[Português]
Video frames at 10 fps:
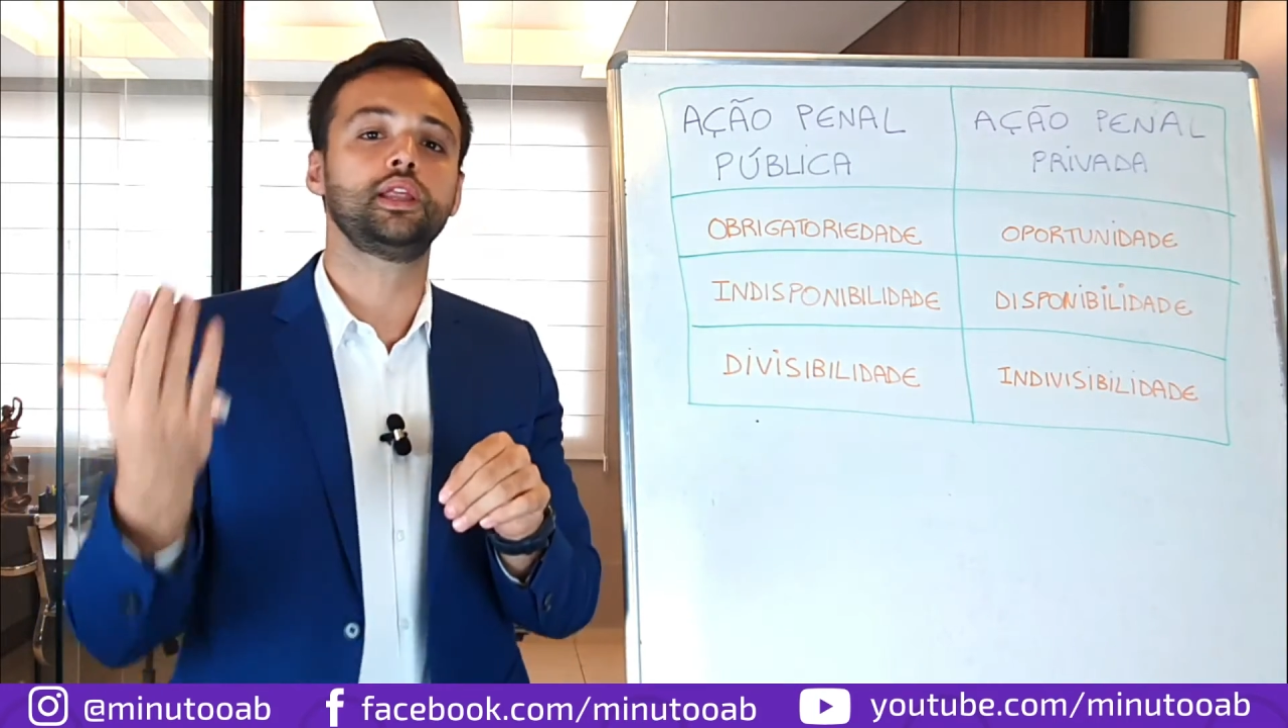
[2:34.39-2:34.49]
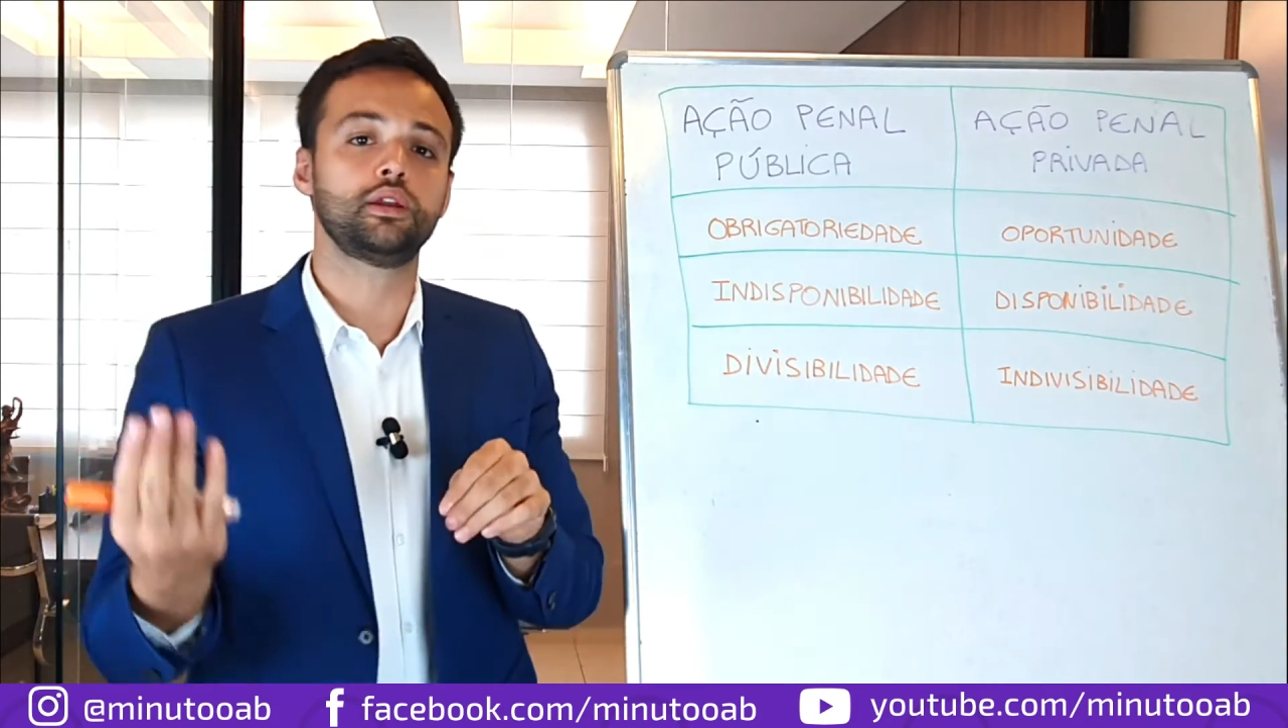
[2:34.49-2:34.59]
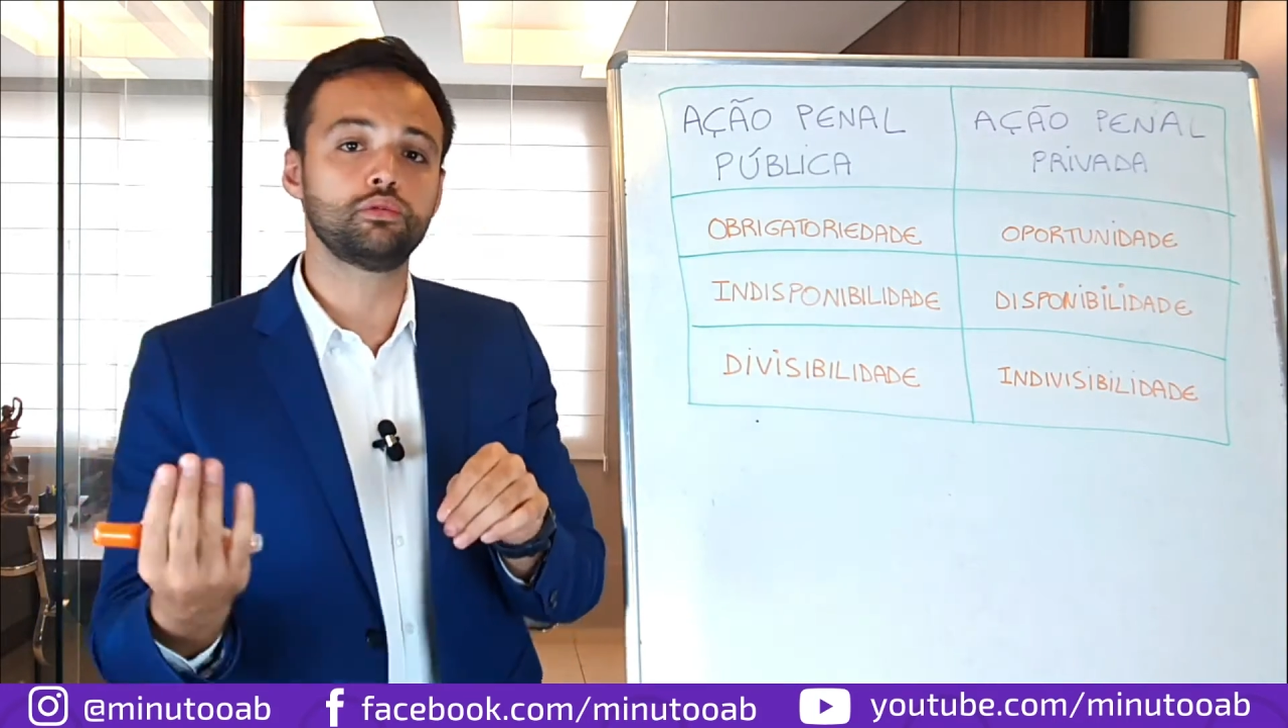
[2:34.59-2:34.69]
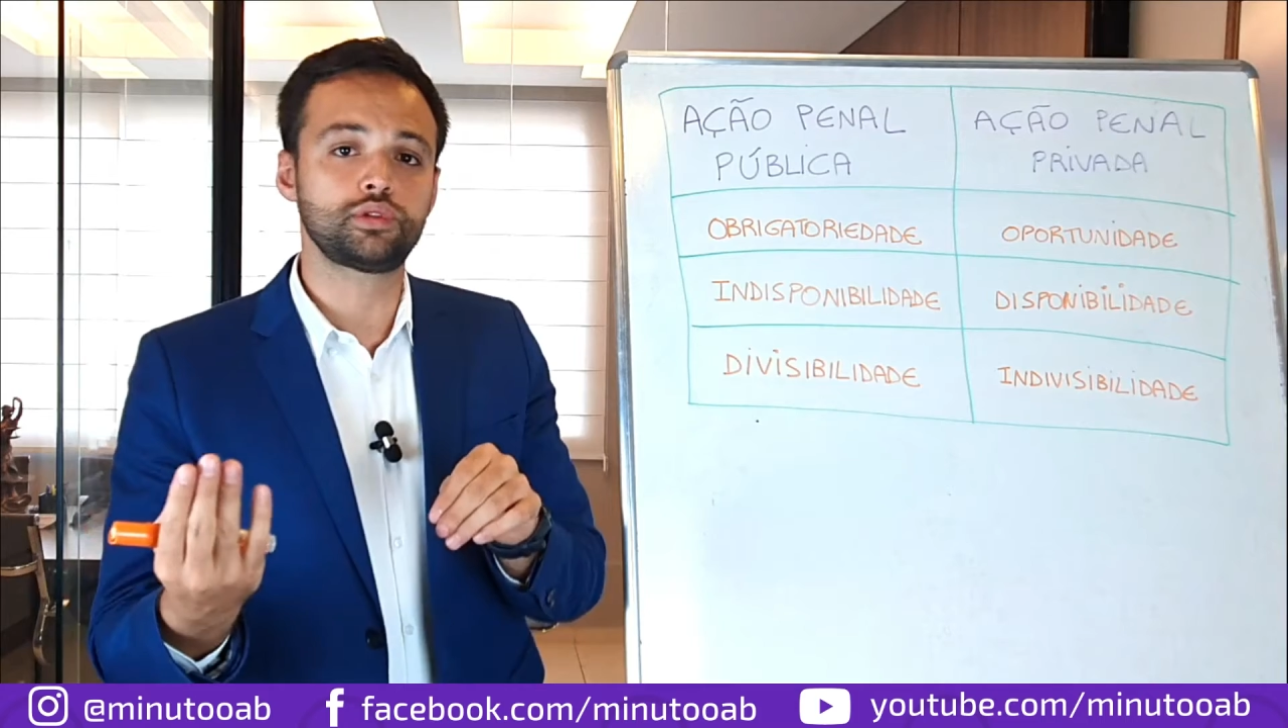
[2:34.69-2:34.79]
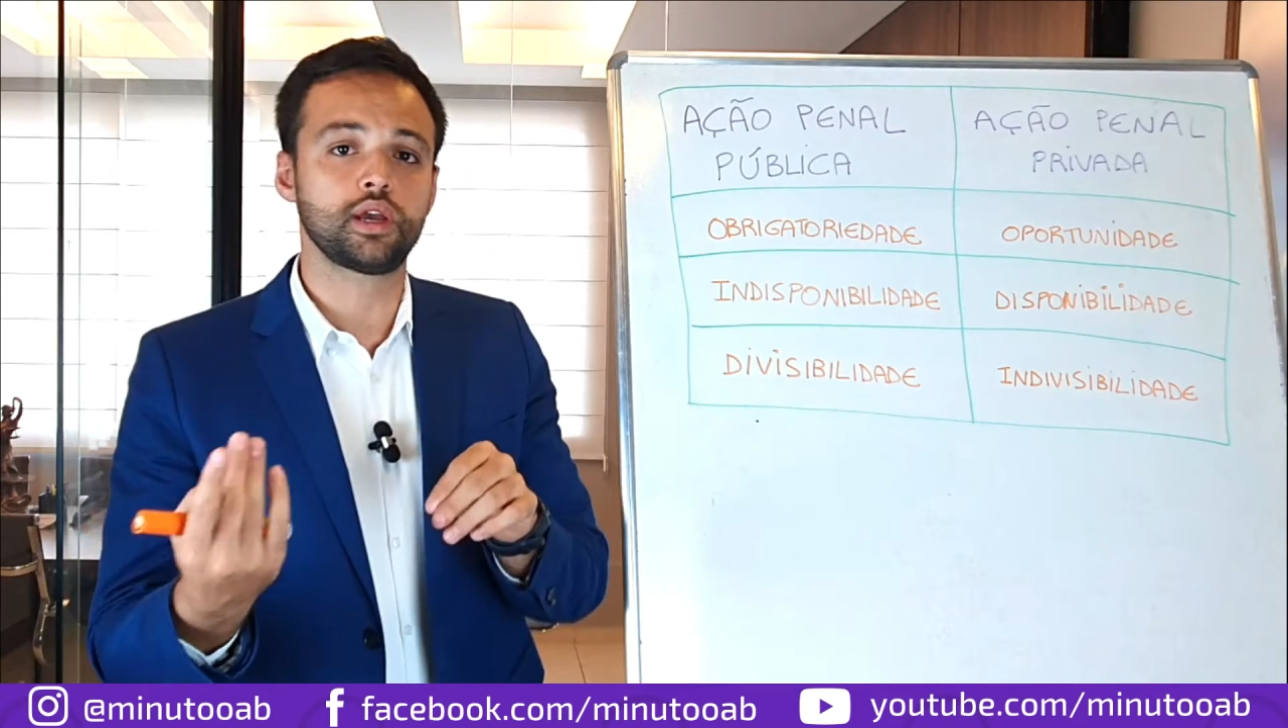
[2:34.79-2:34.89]

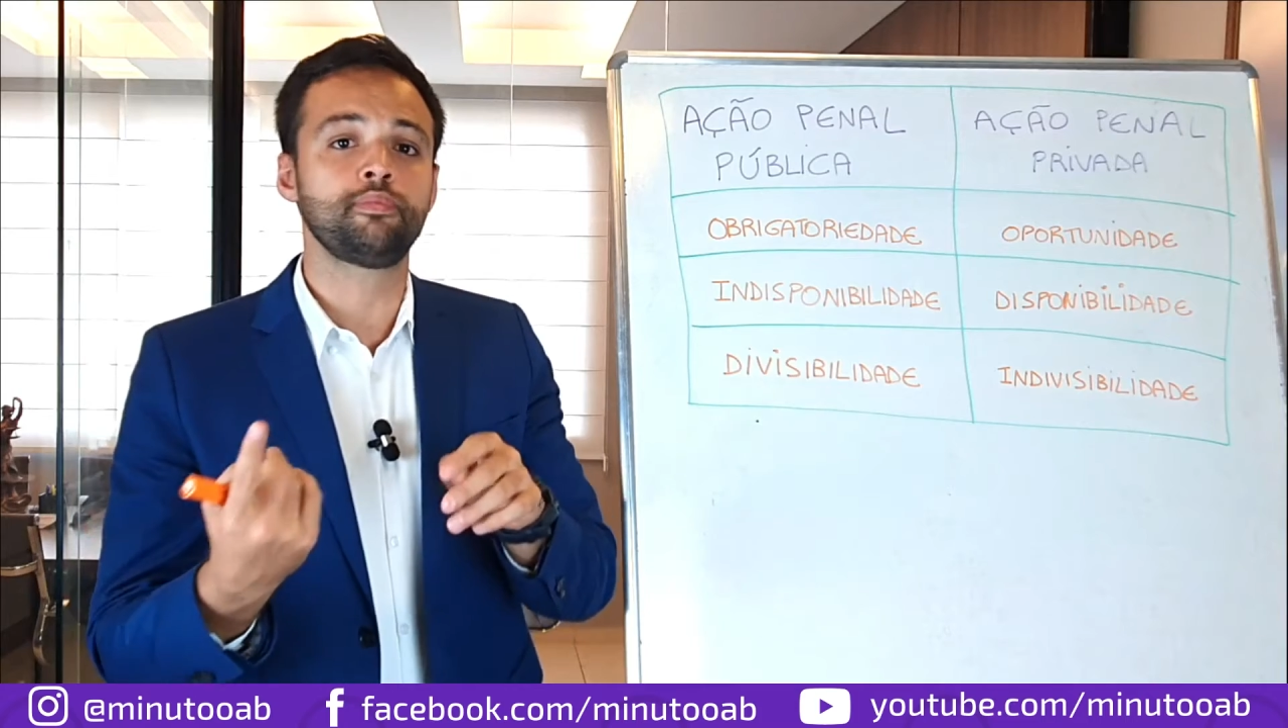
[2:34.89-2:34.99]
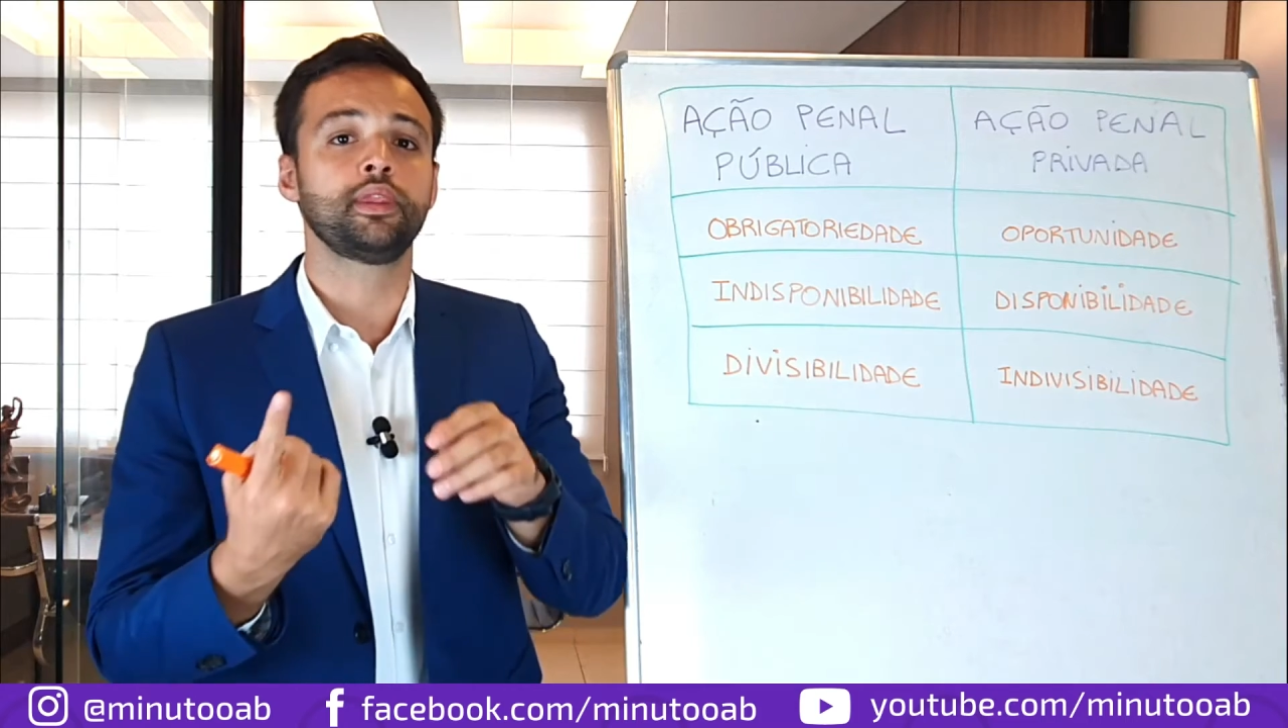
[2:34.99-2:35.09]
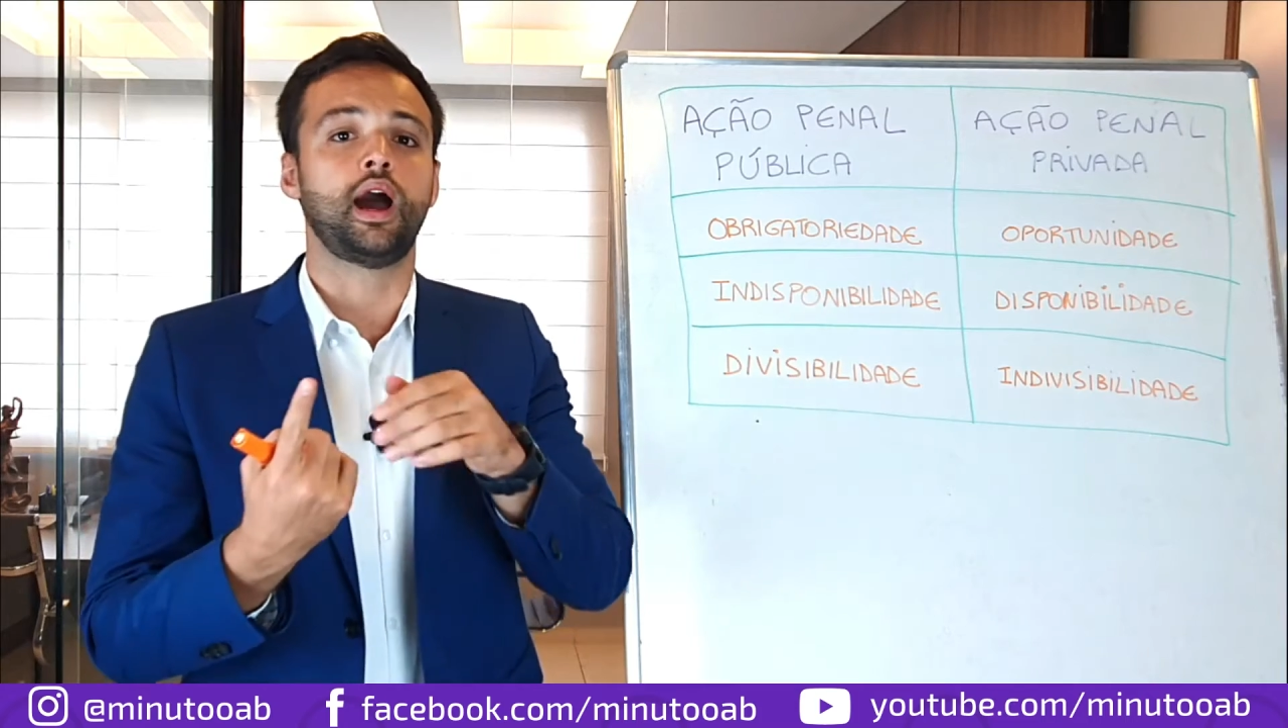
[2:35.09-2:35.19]
denúncia